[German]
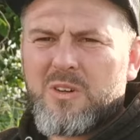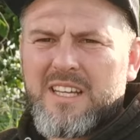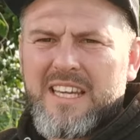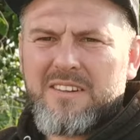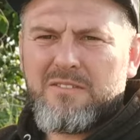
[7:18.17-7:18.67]
noch
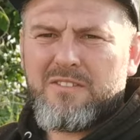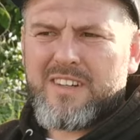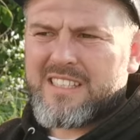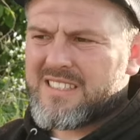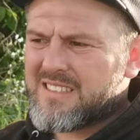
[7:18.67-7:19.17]
gern
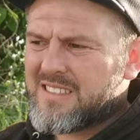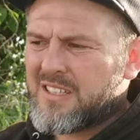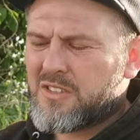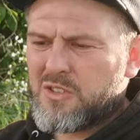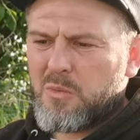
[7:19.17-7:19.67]
was
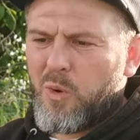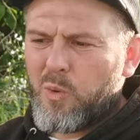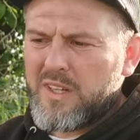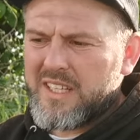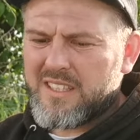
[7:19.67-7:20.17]
zum
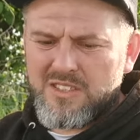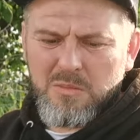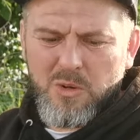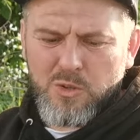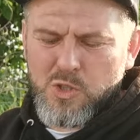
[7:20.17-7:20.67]
Honig,
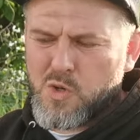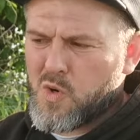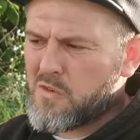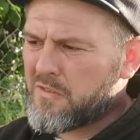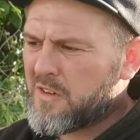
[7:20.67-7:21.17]
zum
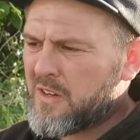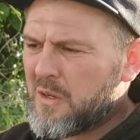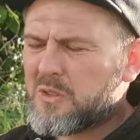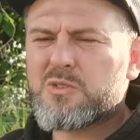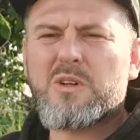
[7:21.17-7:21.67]
Lockstoff
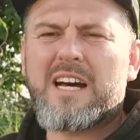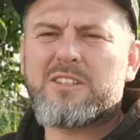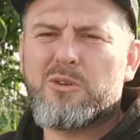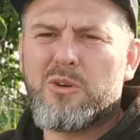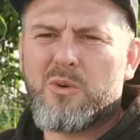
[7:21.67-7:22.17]
und zu der
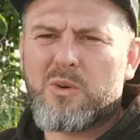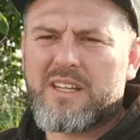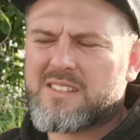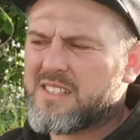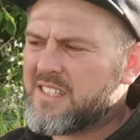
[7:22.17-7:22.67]
Anköderung
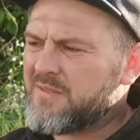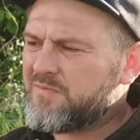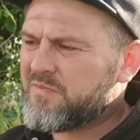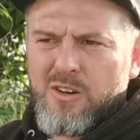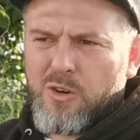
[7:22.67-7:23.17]
erzählen.
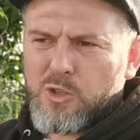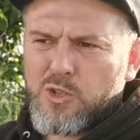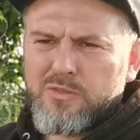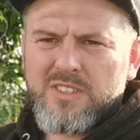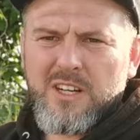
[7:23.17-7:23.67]

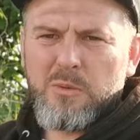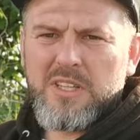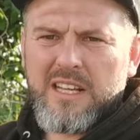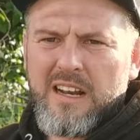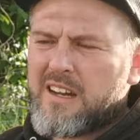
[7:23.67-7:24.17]
Lockstoff ist, glaube
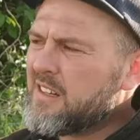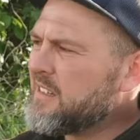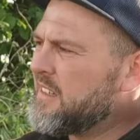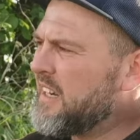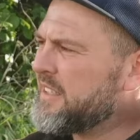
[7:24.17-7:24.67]
ich, klar.
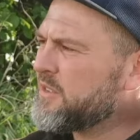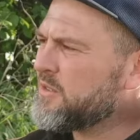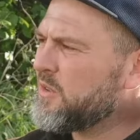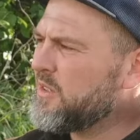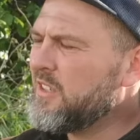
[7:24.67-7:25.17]
Also
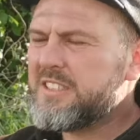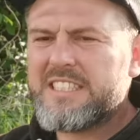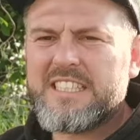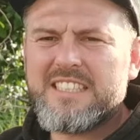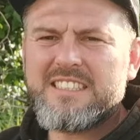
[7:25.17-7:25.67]
soll
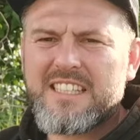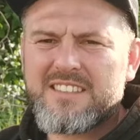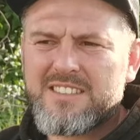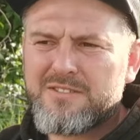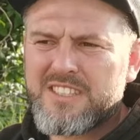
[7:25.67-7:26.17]
die
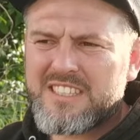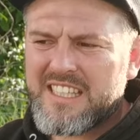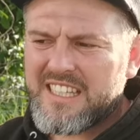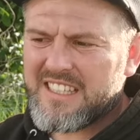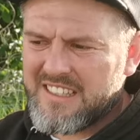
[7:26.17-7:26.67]

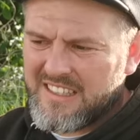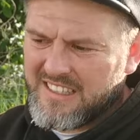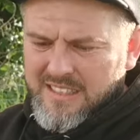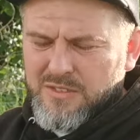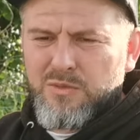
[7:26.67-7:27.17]
Intensivität
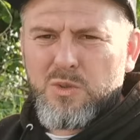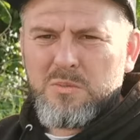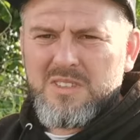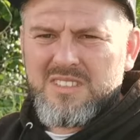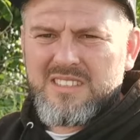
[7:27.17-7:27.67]
des
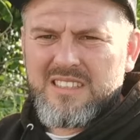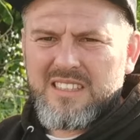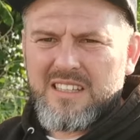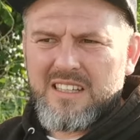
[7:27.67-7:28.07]
Wurmes